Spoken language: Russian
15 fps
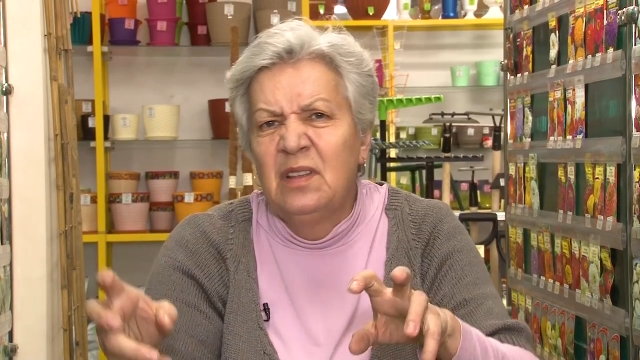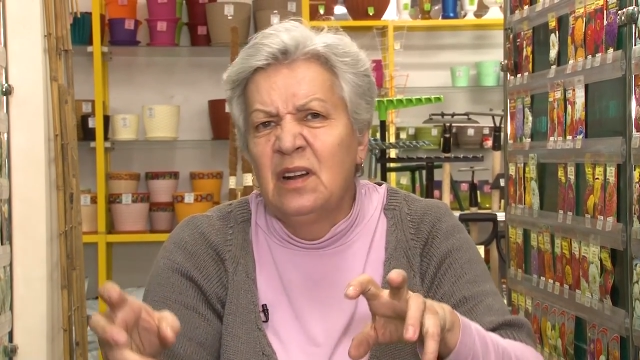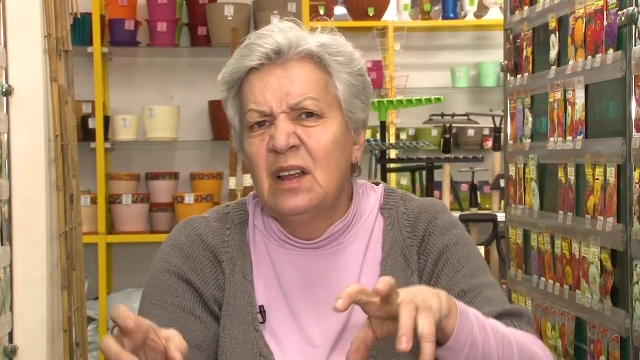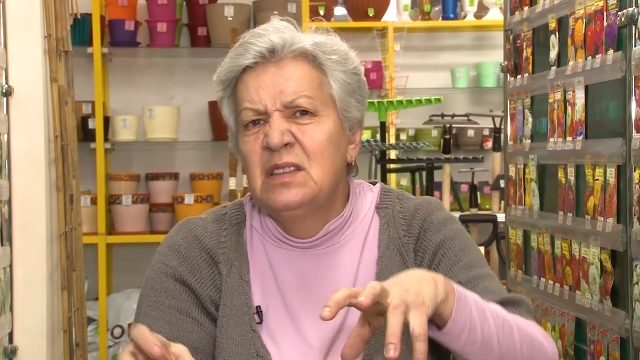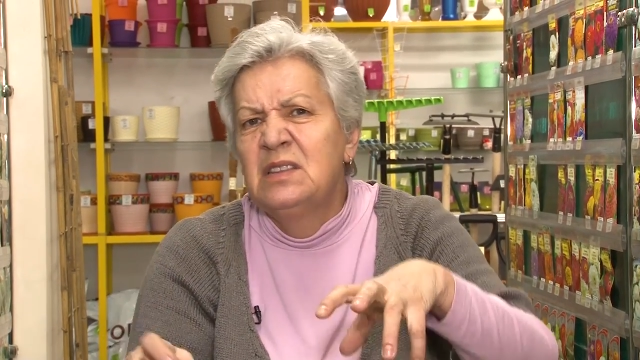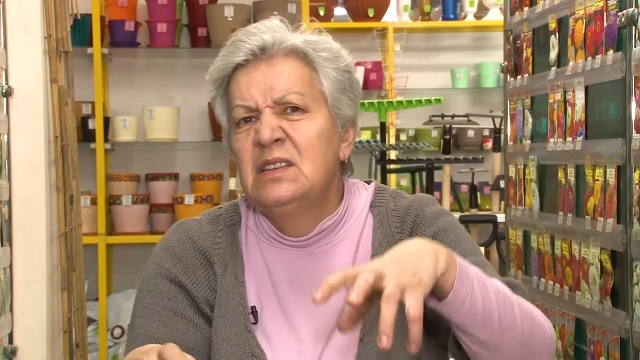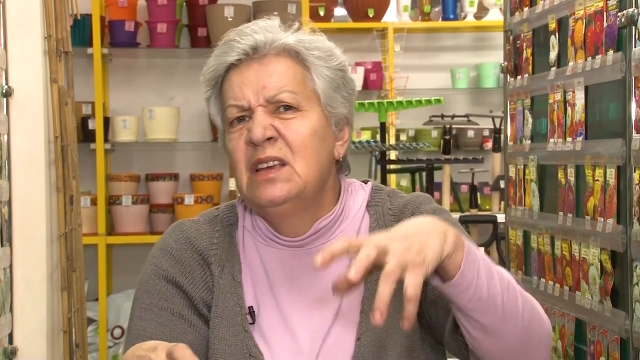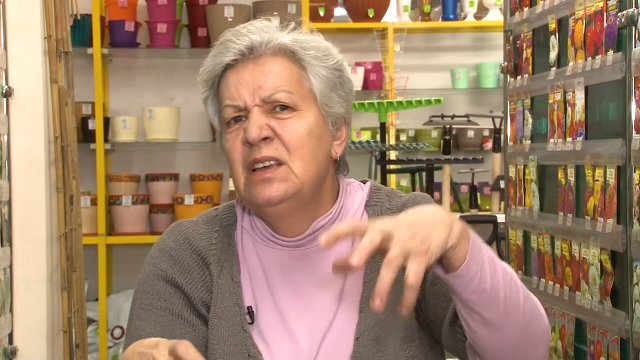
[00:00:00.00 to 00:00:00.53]

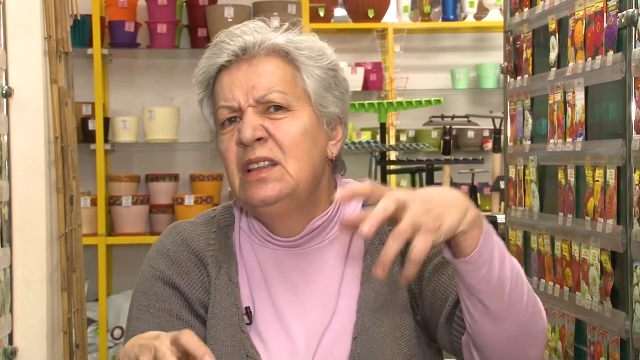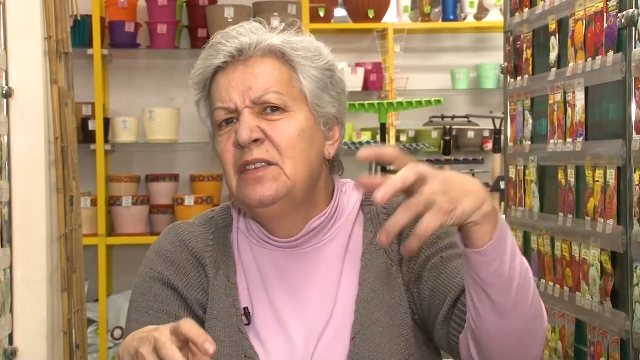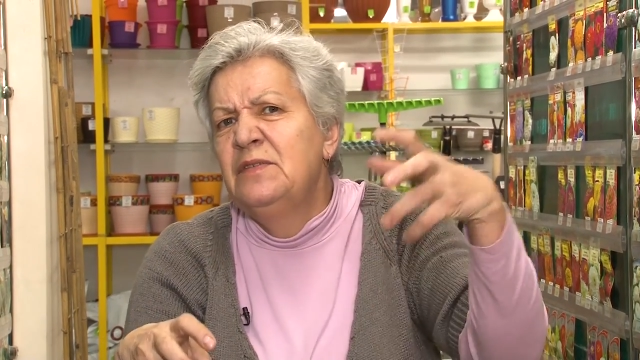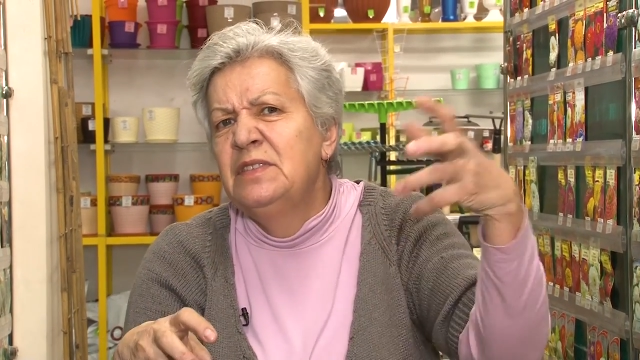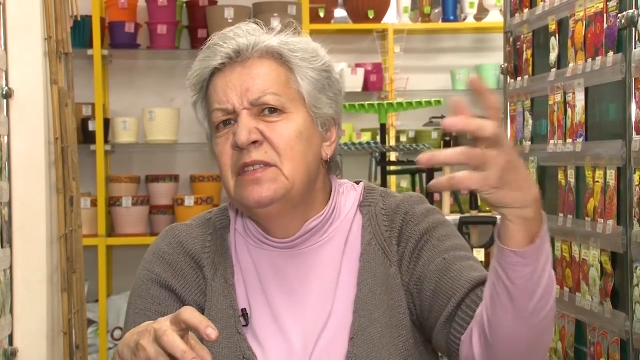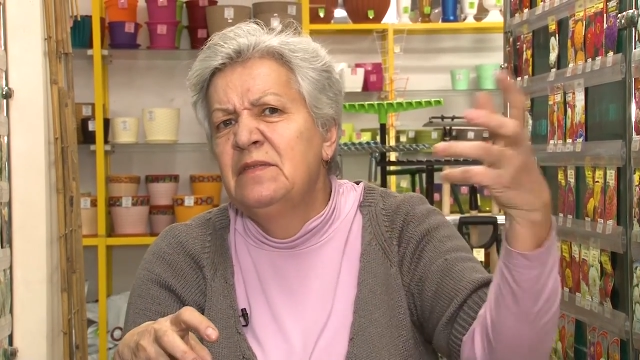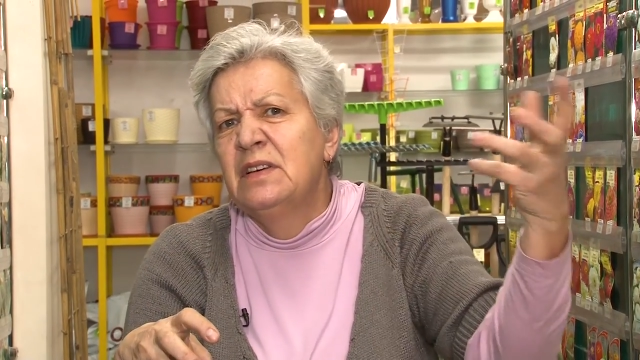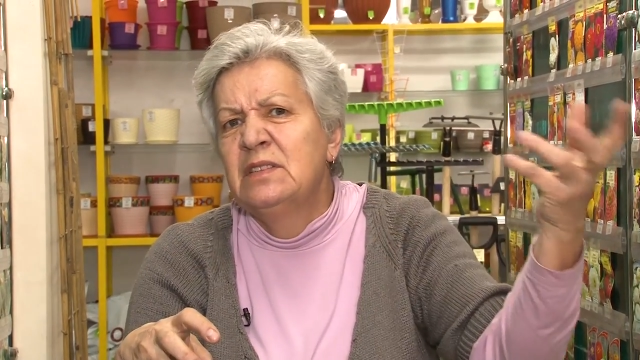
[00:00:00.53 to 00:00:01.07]
драцины
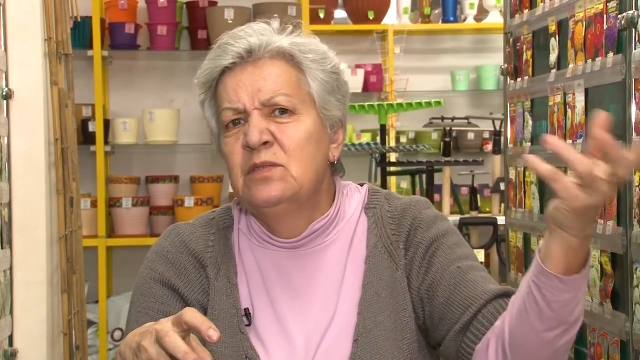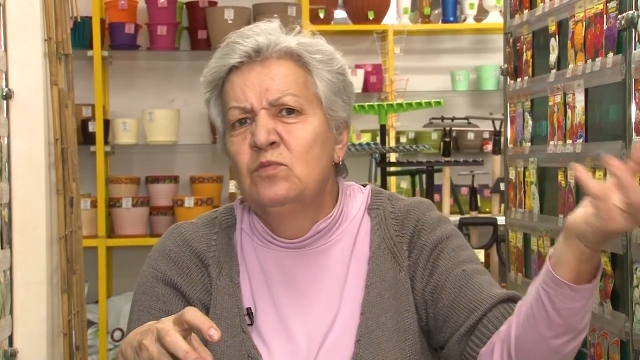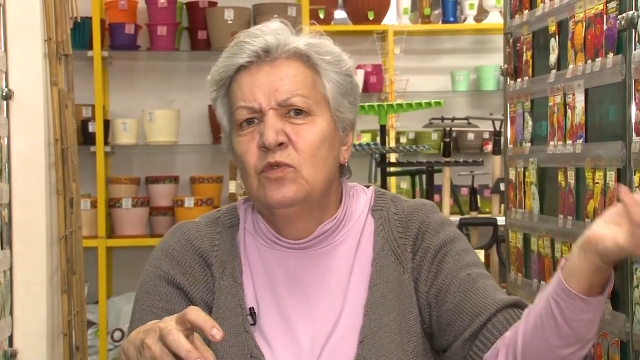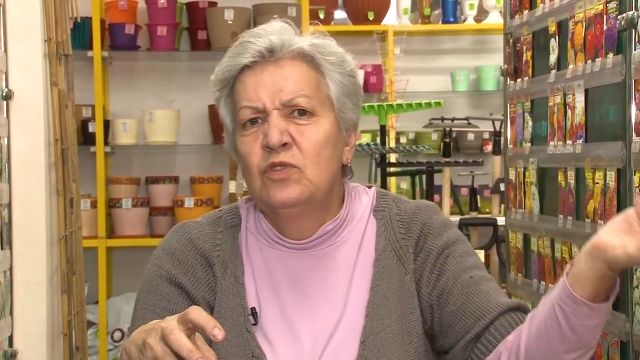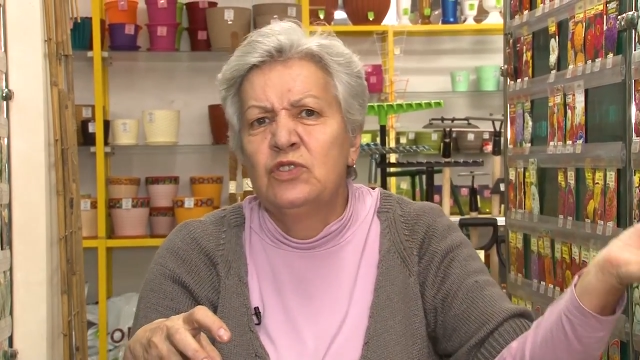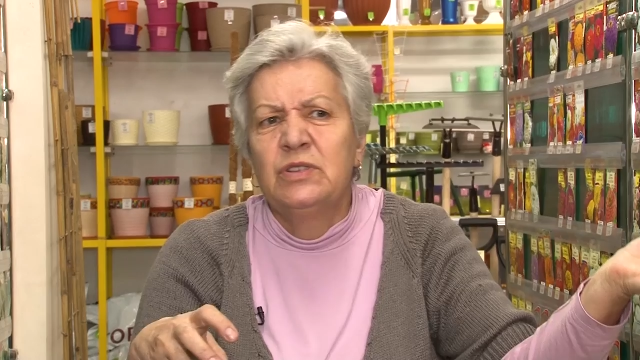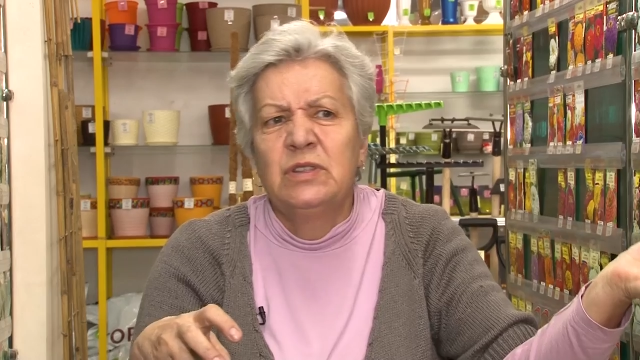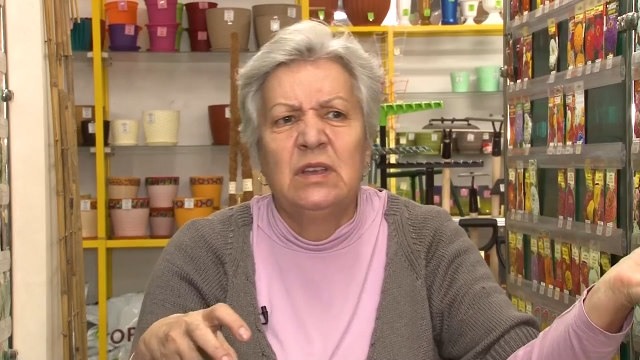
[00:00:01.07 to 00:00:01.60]

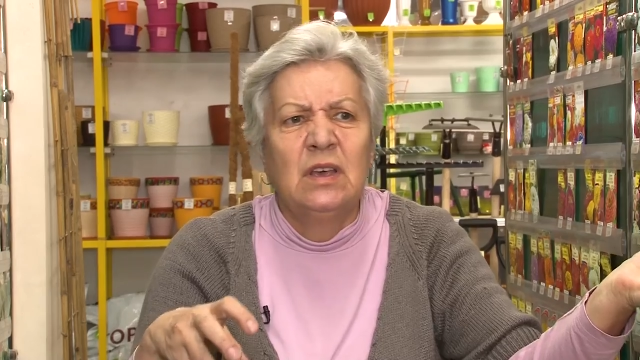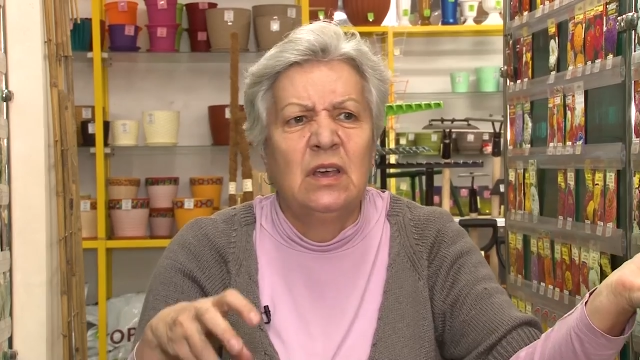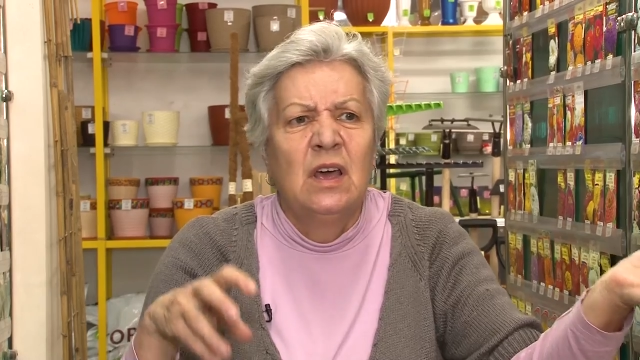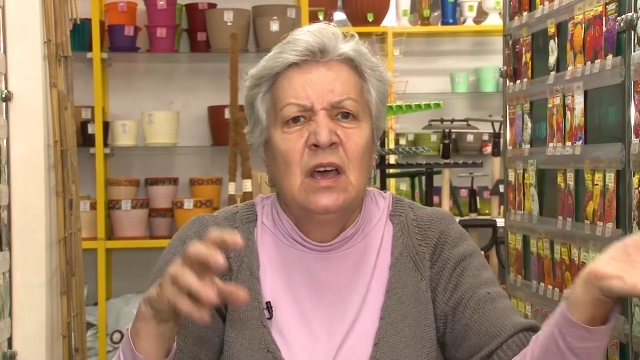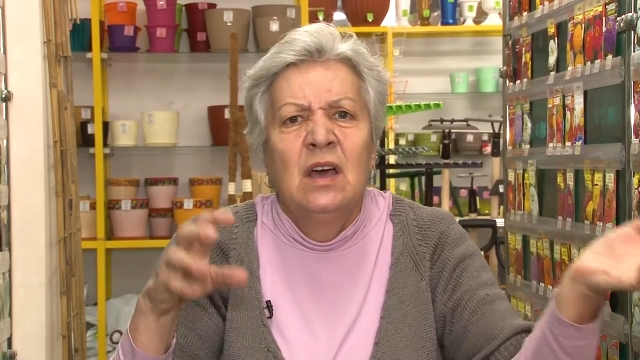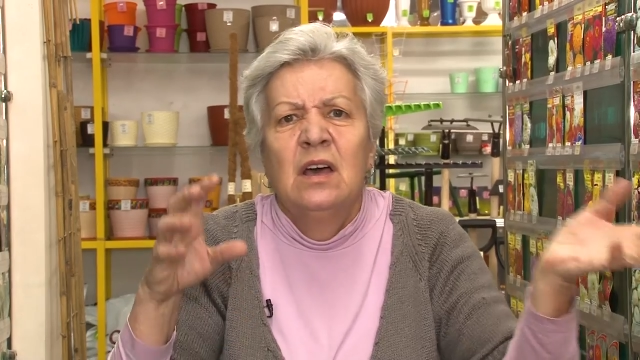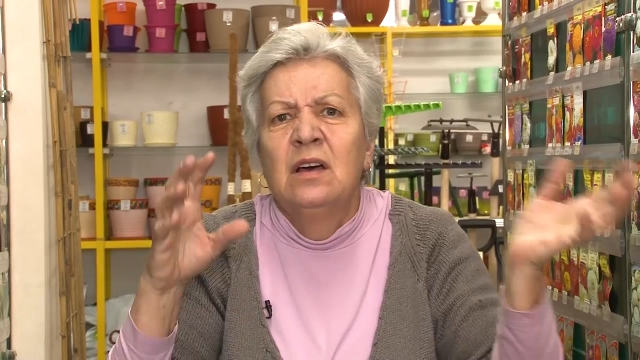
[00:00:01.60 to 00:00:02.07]
всевозможные,